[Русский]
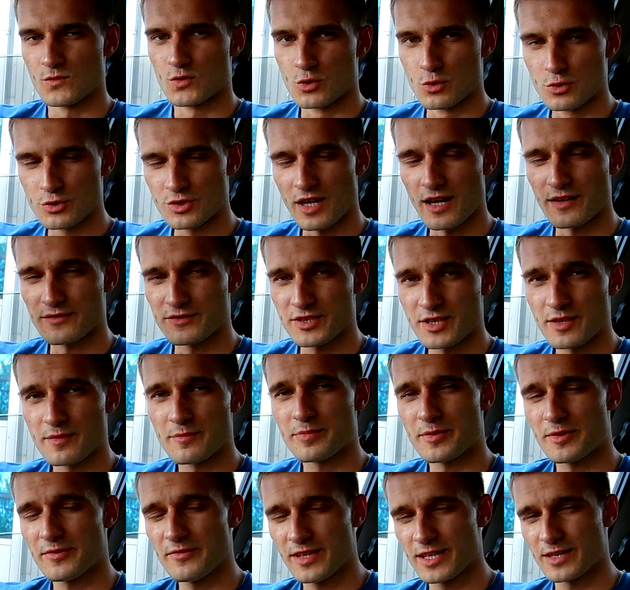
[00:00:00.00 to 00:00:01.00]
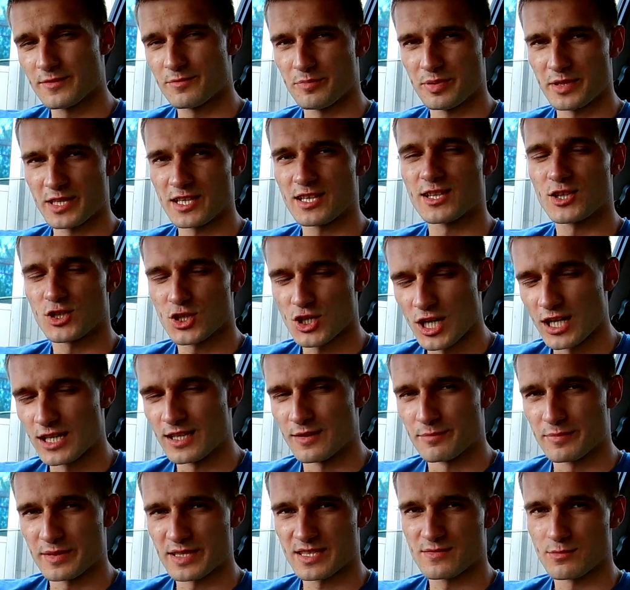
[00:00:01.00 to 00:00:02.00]
Друзья, всем привет! Перед
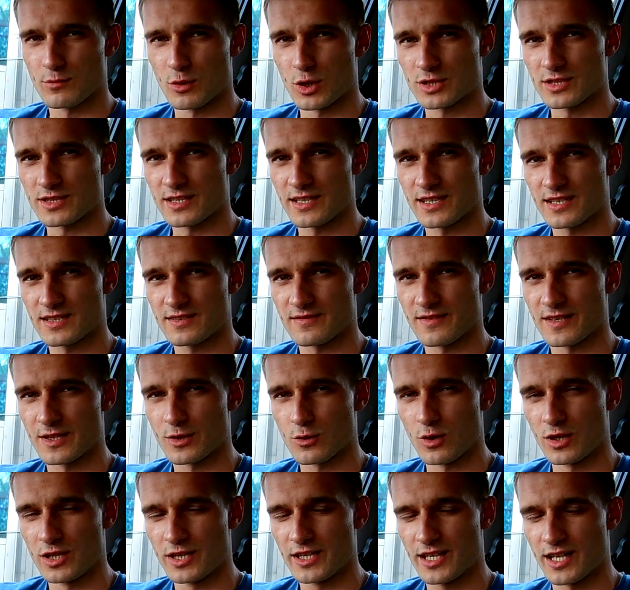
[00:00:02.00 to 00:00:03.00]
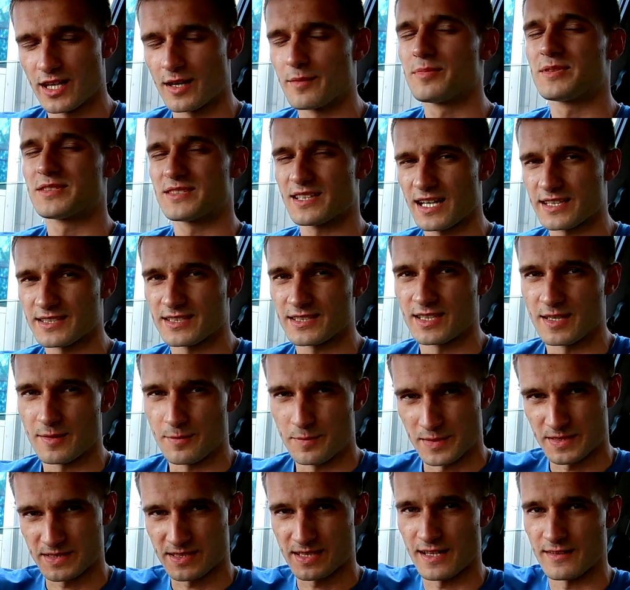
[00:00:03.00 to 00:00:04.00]
началом просмотра этого ролика обязательно
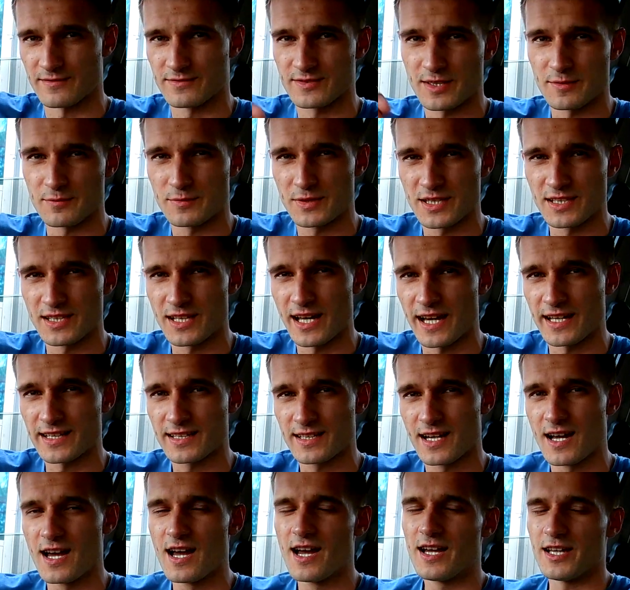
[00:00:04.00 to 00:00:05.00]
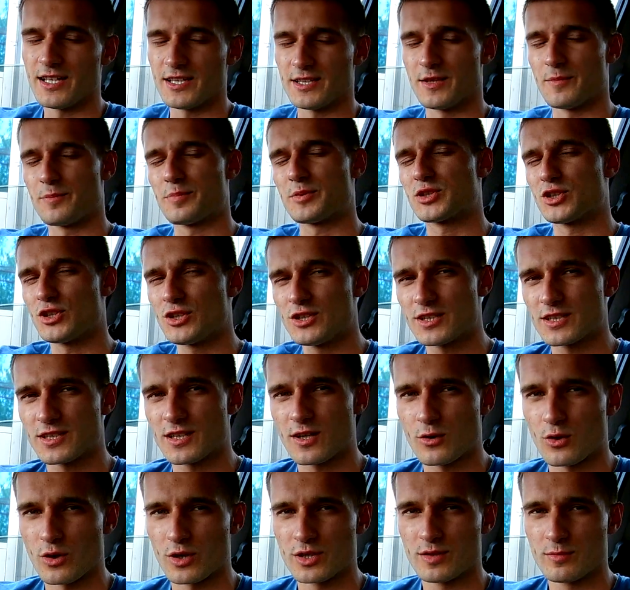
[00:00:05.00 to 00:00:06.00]
поставьте мне лайк и напишите
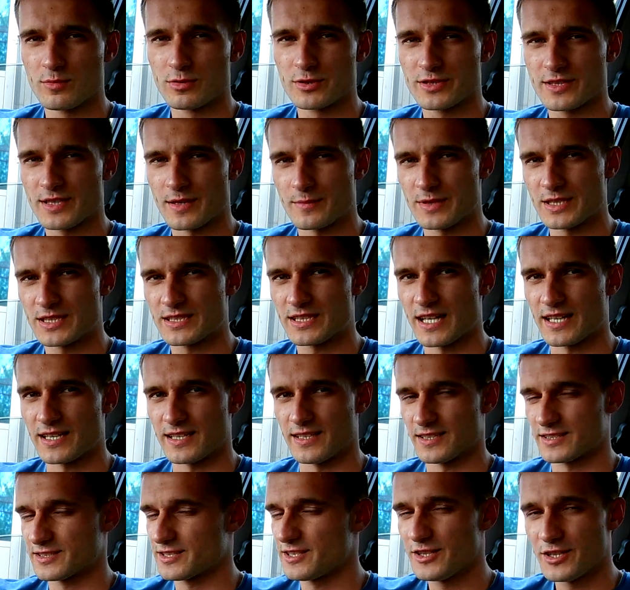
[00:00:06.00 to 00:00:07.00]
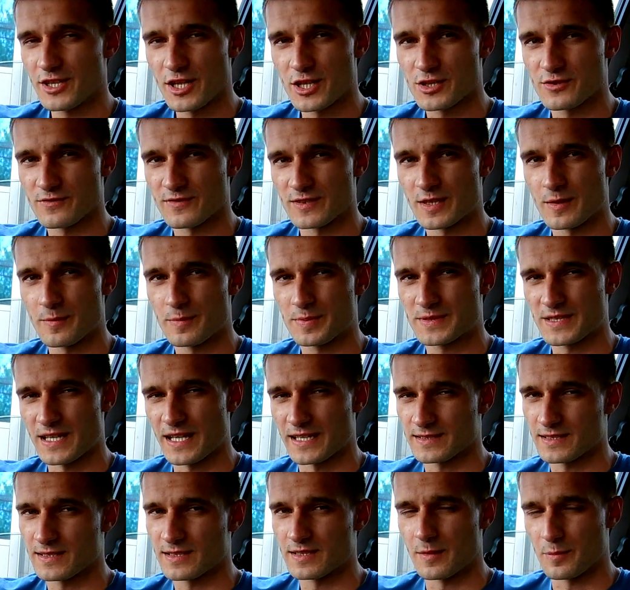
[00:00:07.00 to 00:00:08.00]
какой-нибудь комментарий. Если нечего
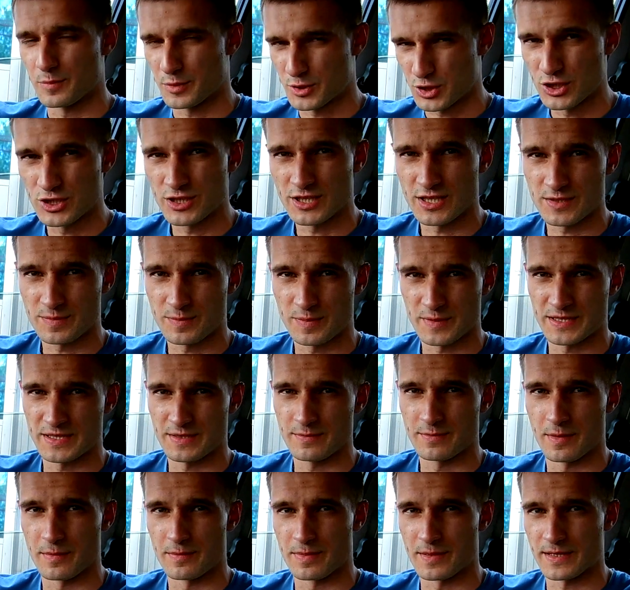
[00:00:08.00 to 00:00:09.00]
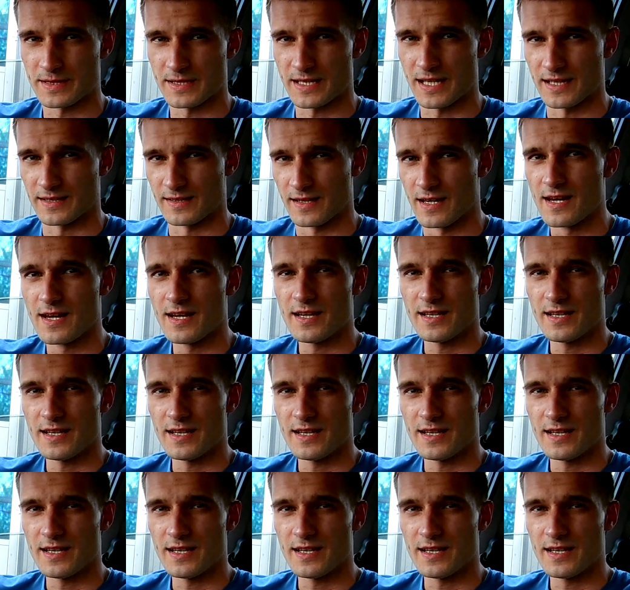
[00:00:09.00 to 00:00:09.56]
написать, напишите спасибо, братан.